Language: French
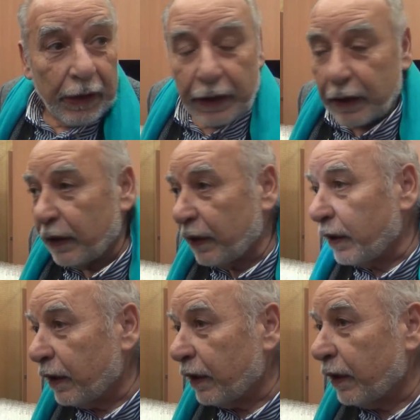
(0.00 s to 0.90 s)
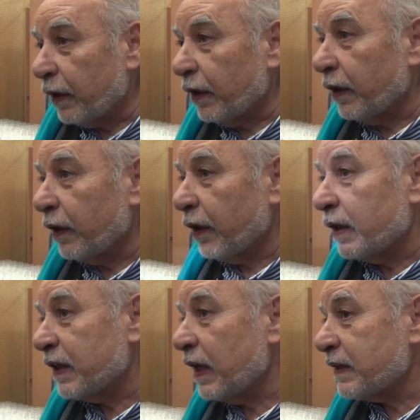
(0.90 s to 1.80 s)
et
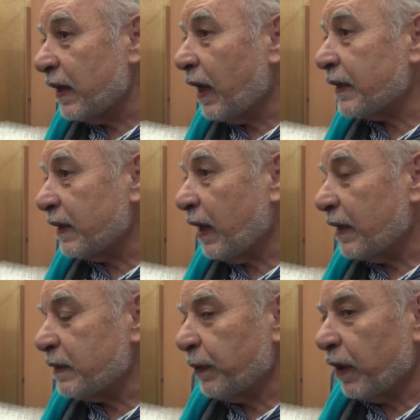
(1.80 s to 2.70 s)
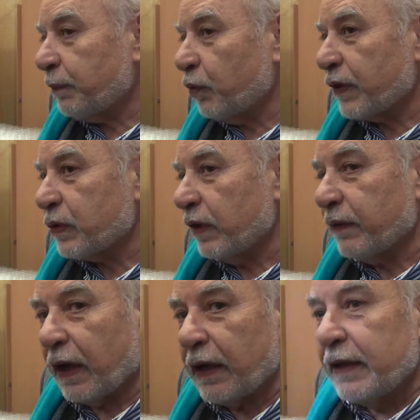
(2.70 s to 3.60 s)
ça l'a inspiré pour faire ce
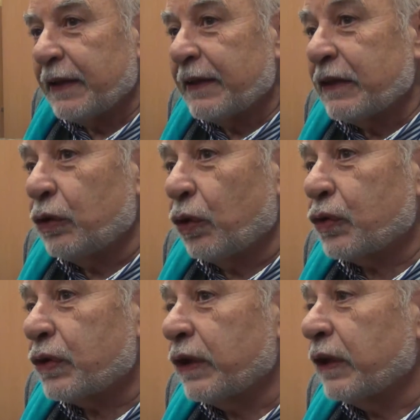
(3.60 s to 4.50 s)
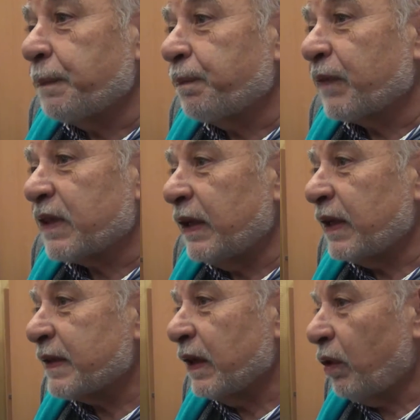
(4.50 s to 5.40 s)
livre-là. Donc c'est un
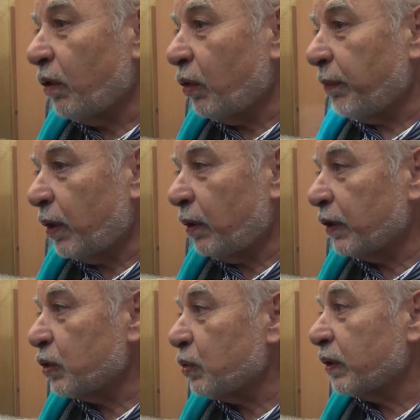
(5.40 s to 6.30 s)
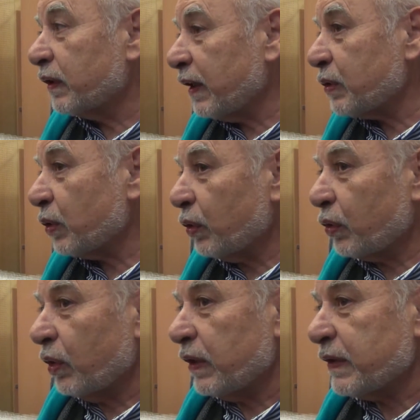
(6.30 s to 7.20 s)
excellent roman et je suis très heureux
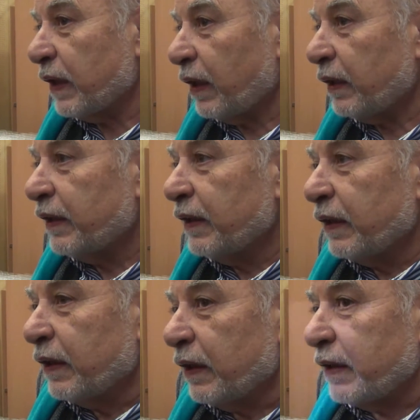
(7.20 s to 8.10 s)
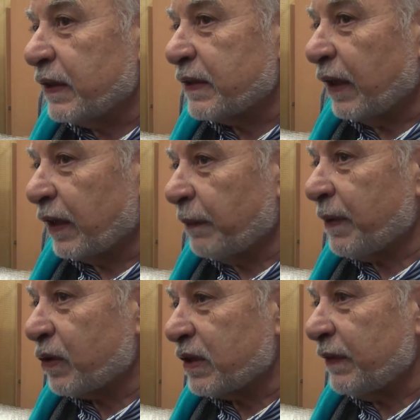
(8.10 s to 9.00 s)
que lycéens l'ait distingué
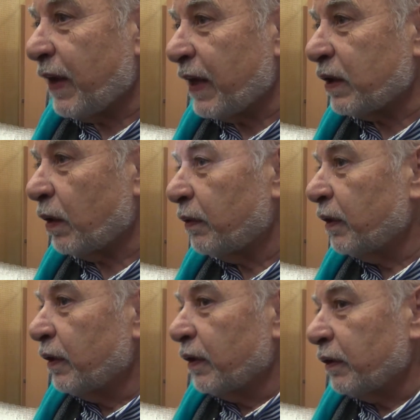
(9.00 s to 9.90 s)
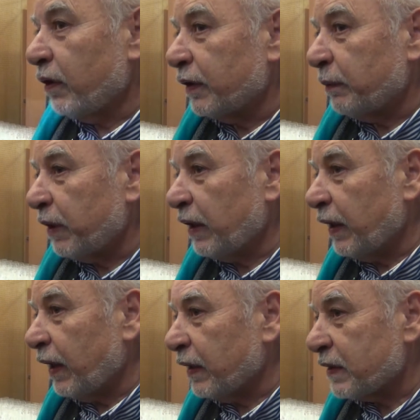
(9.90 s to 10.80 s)
parce que ça va aller dans dans des
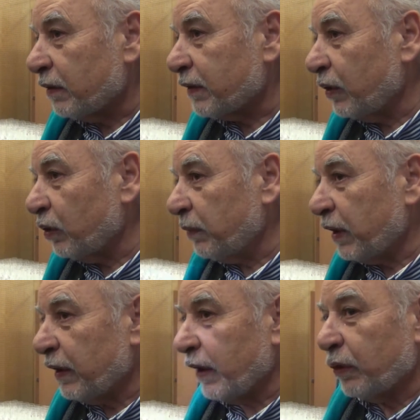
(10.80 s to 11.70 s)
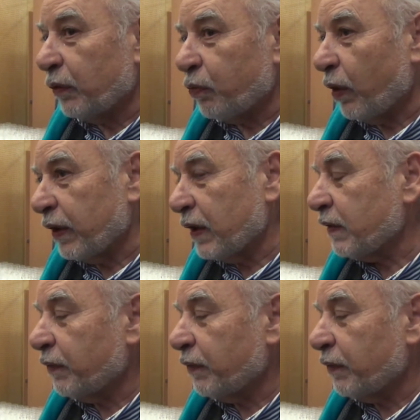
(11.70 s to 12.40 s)
milliers, des centaines de milliers de foyers, c'est